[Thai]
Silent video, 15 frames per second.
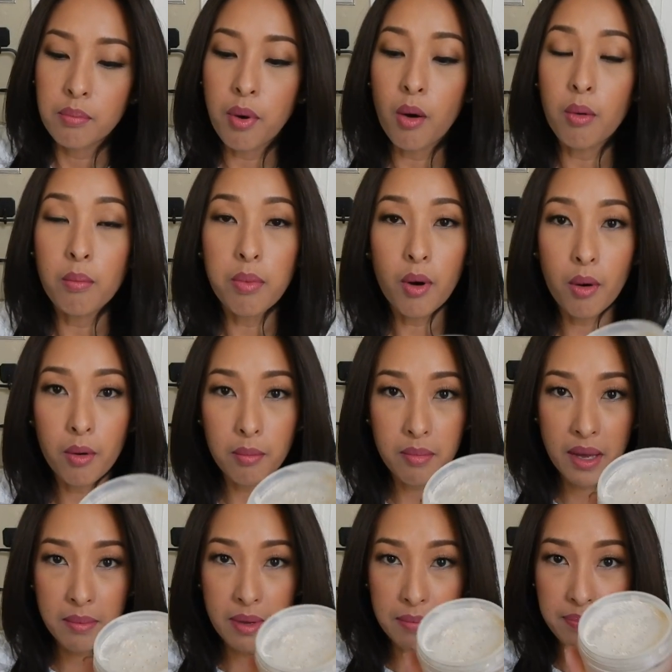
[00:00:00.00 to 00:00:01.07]
ผงผง
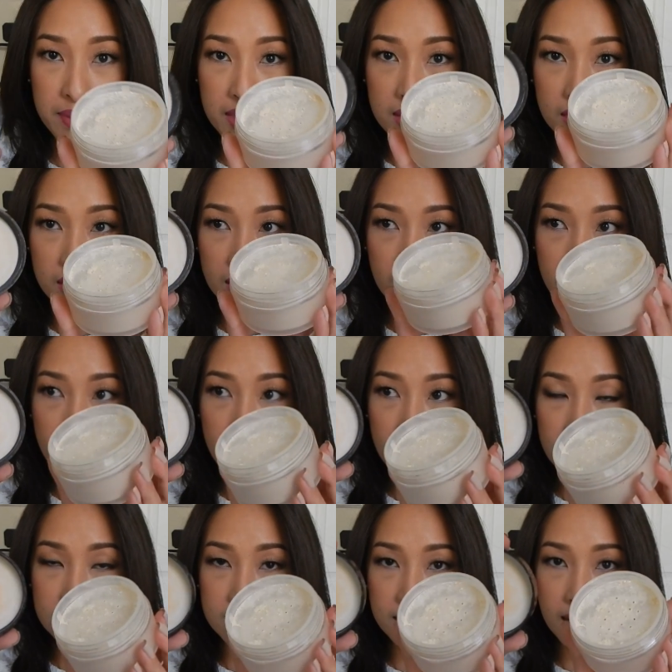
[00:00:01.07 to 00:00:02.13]
มาแบบนี้นะคะ
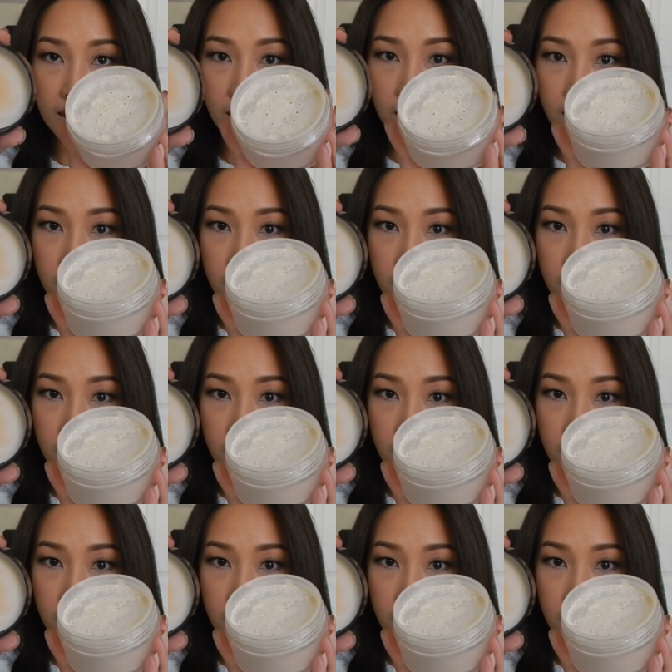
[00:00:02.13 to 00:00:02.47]
ลักษณะ